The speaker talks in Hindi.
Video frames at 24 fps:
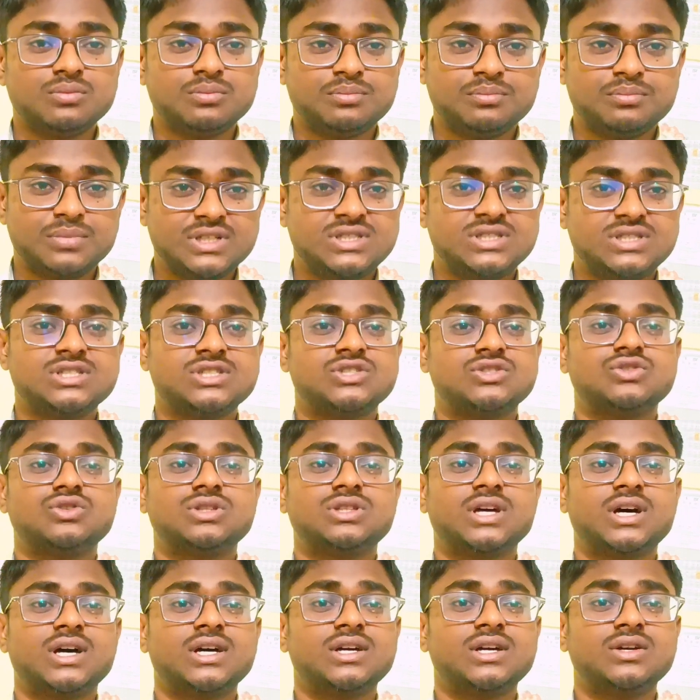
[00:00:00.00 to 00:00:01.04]
बिजनेस
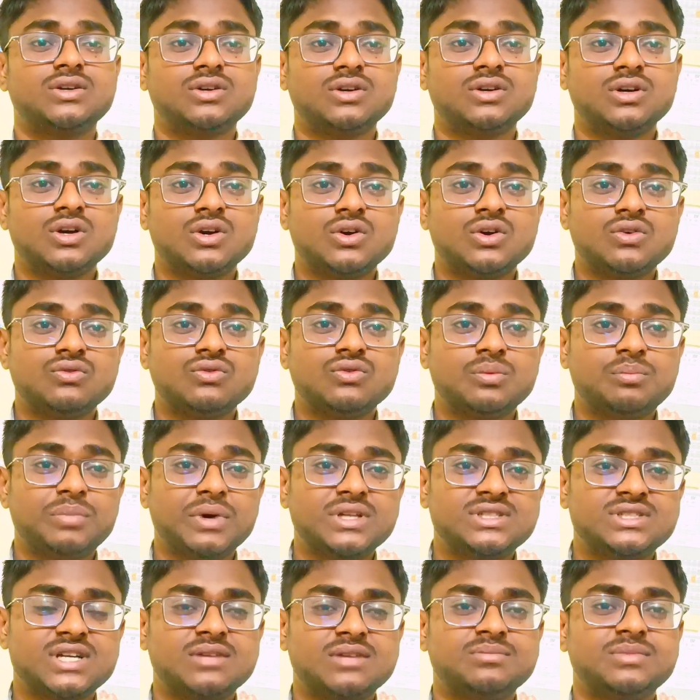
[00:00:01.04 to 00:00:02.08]
होता है वो
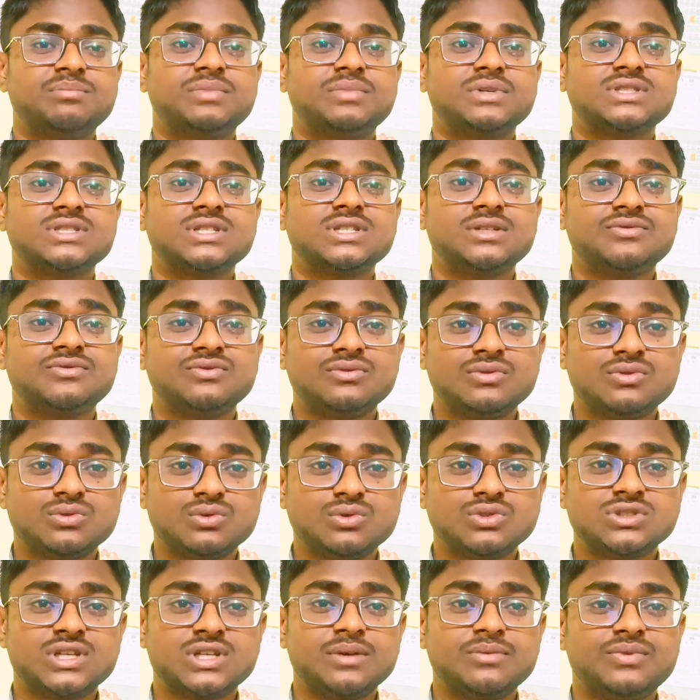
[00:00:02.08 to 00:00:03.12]
पंचानवे परसेंट
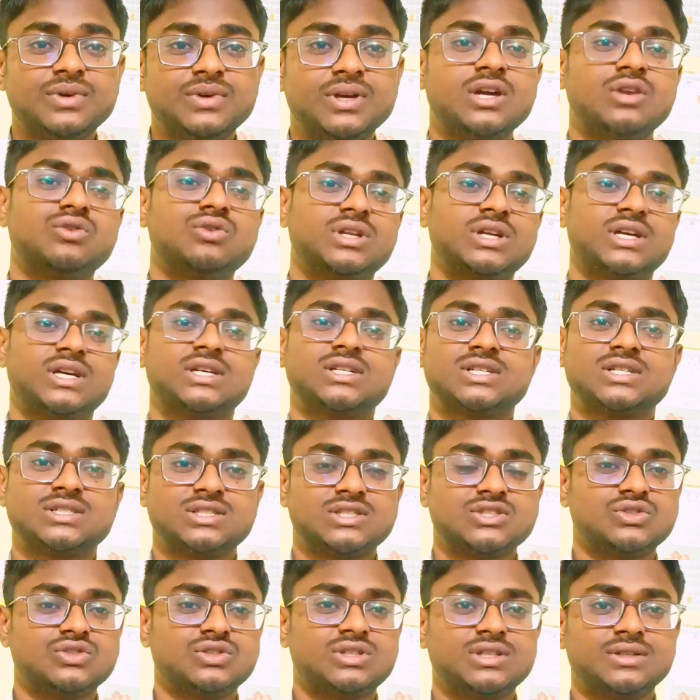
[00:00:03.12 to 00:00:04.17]
उसके फेल होने के
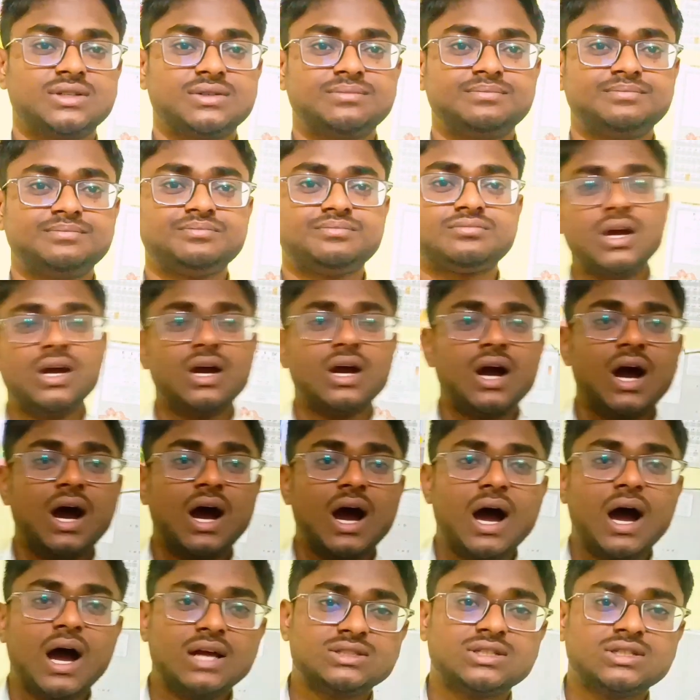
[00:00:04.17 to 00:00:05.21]
चांसेस होते हैं
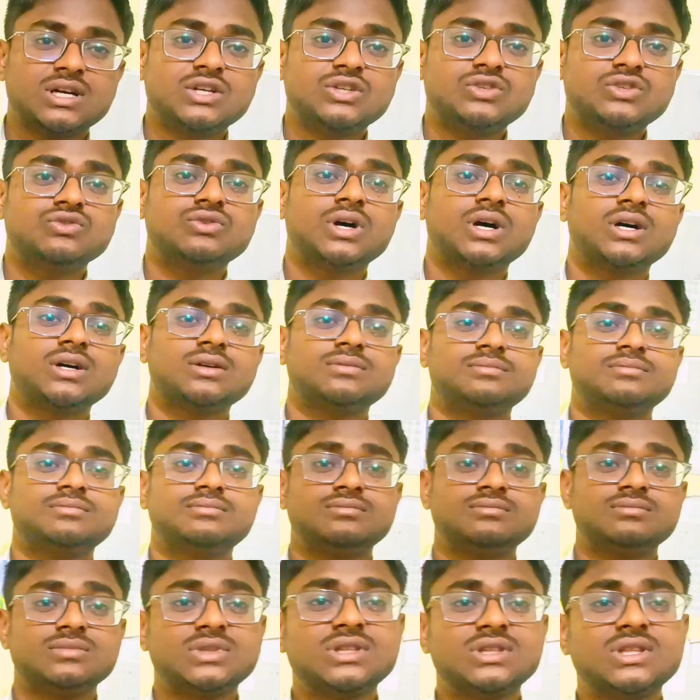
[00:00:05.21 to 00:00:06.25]
आज का युवा
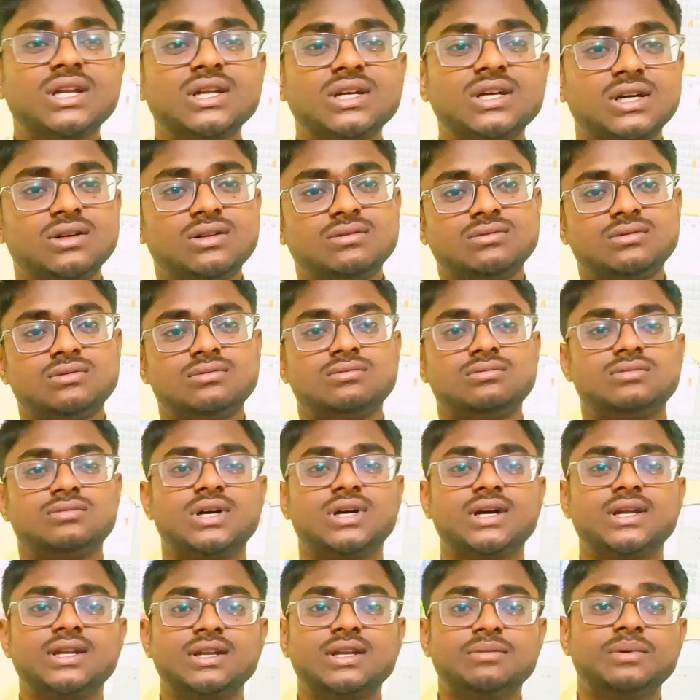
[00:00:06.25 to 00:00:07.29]
तर्क
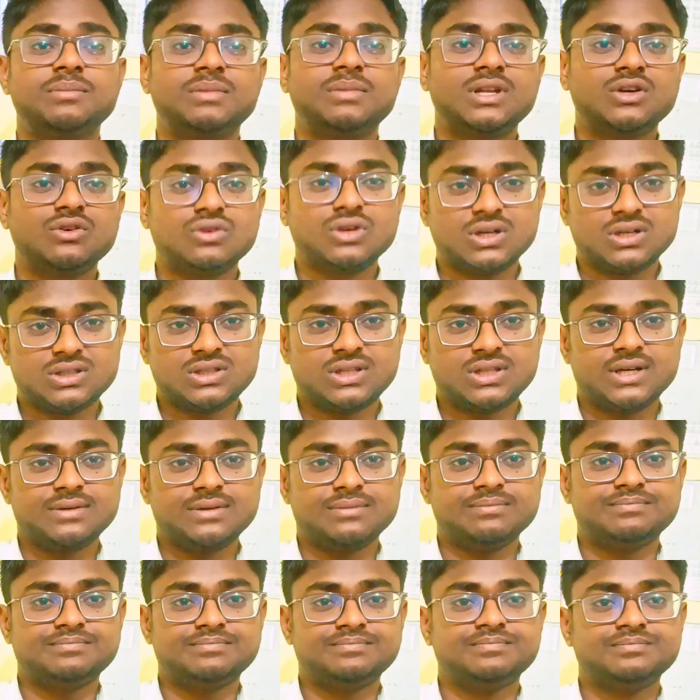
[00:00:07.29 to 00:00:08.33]
करने में बिलीव रखता
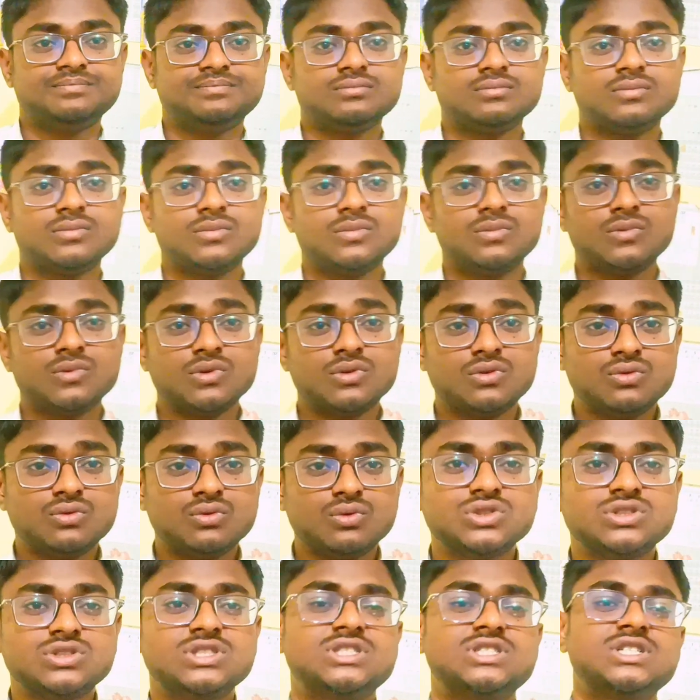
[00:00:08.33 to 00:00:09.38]
है
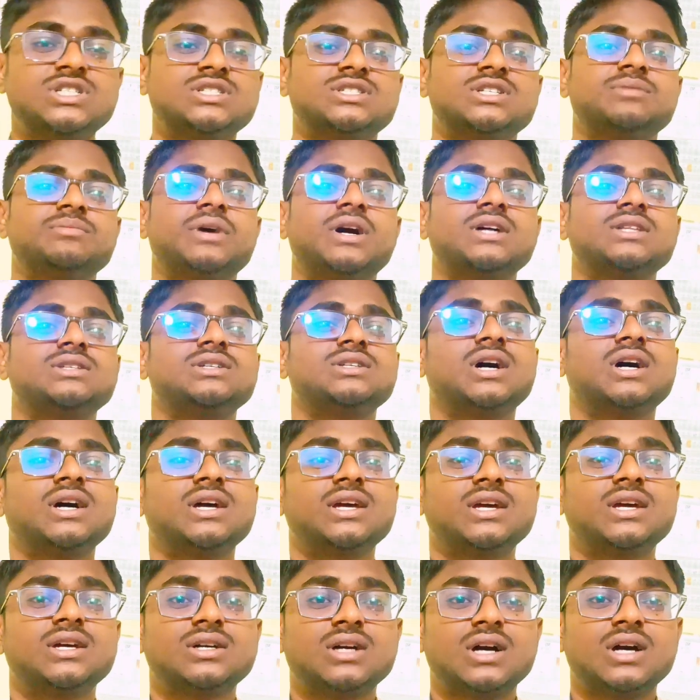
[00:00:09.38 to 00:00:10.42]
वो शिक्षित समाज का
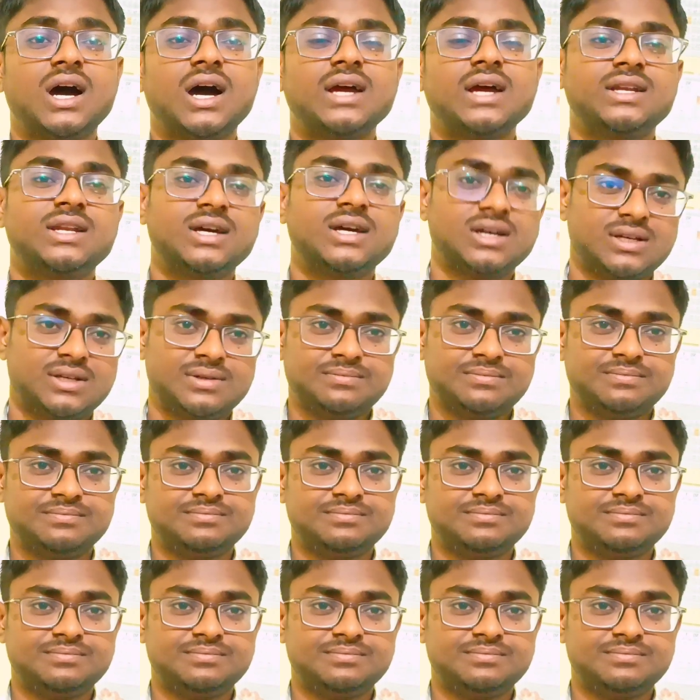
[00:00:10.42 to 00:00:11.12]
एक आईना है